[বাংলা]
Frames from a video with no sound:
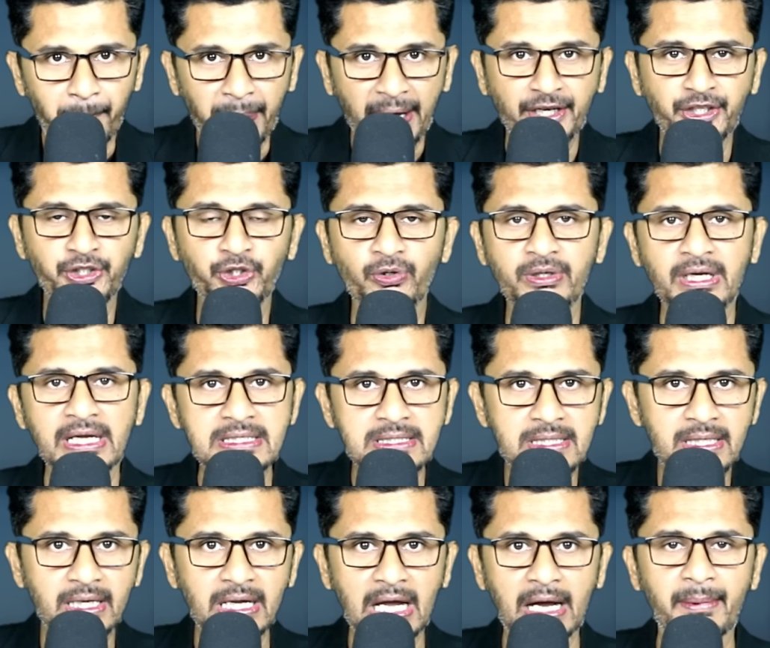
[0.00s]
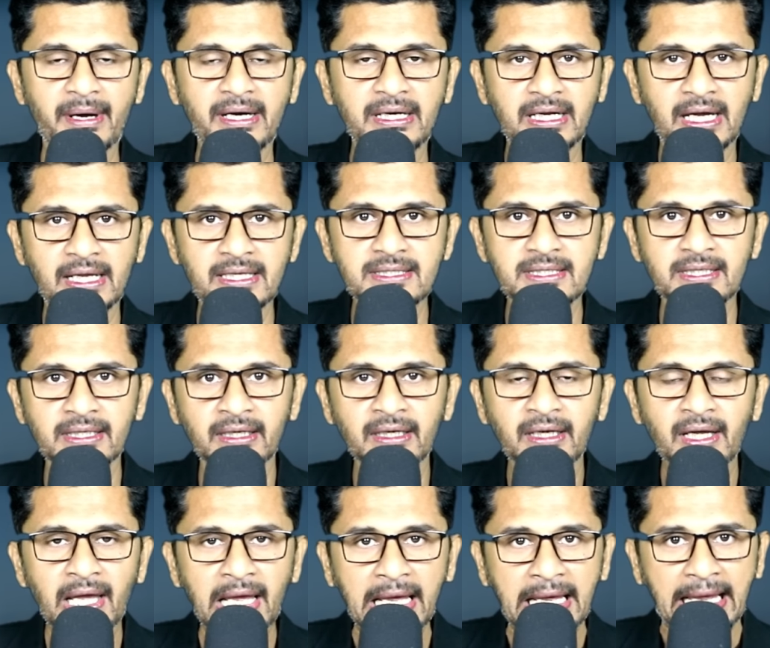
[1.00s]
পানীয় খাচ্ছে খাবার খাচ্ছে
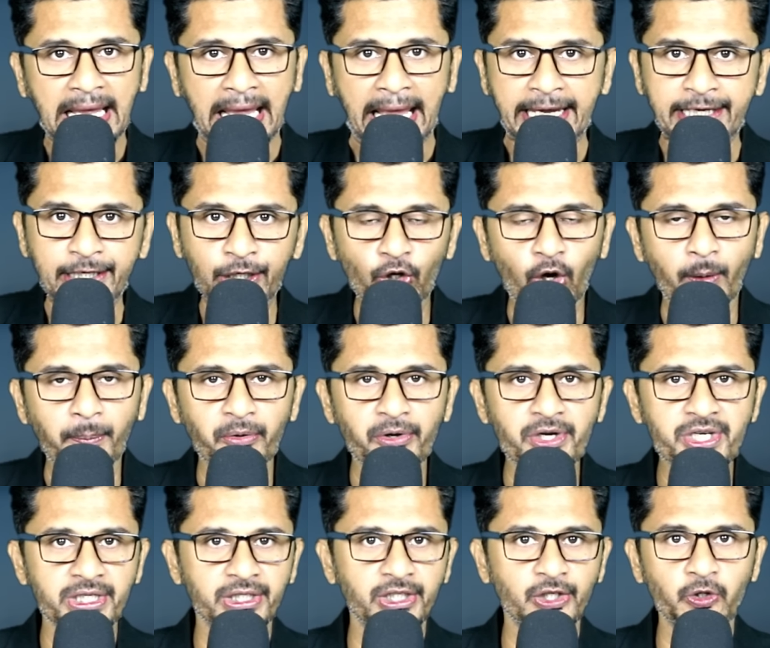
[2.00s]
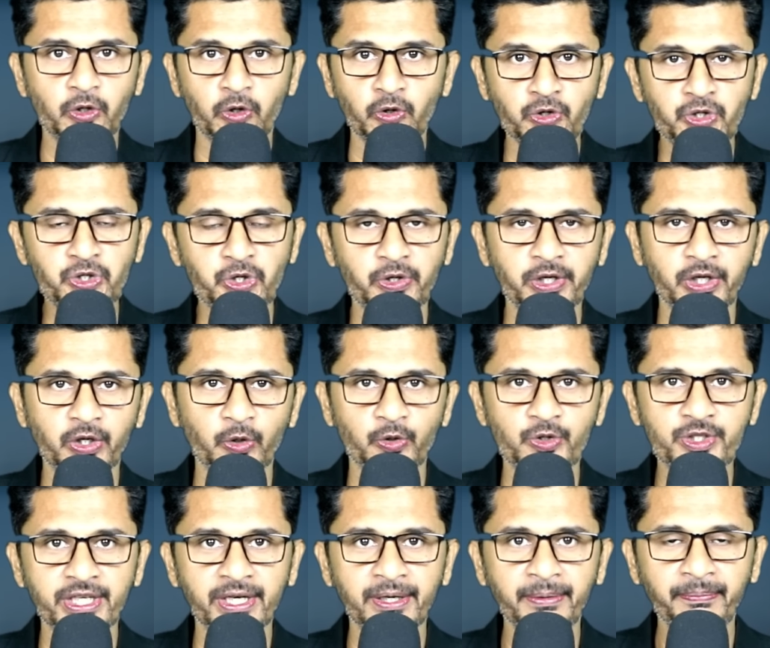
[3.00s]
একে অপরের সাথে খুনসুটি
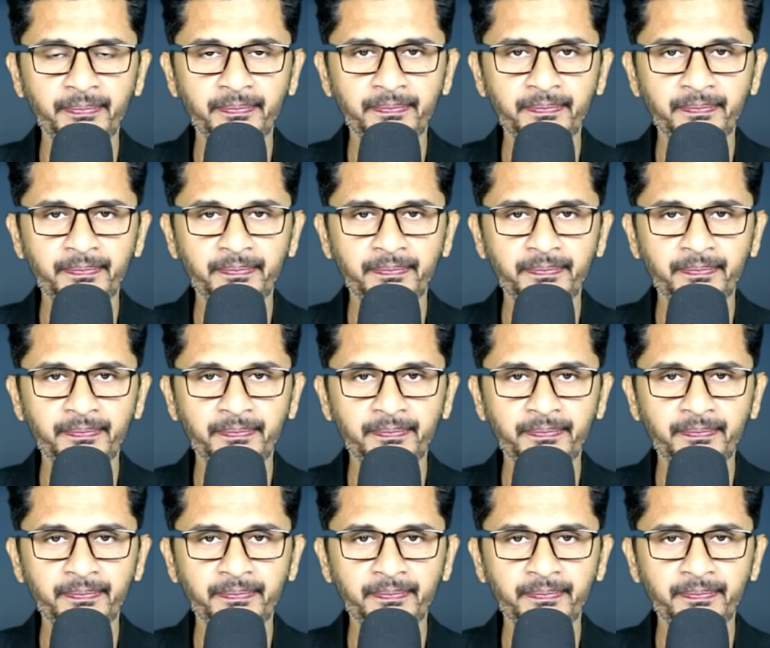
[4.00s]
করছে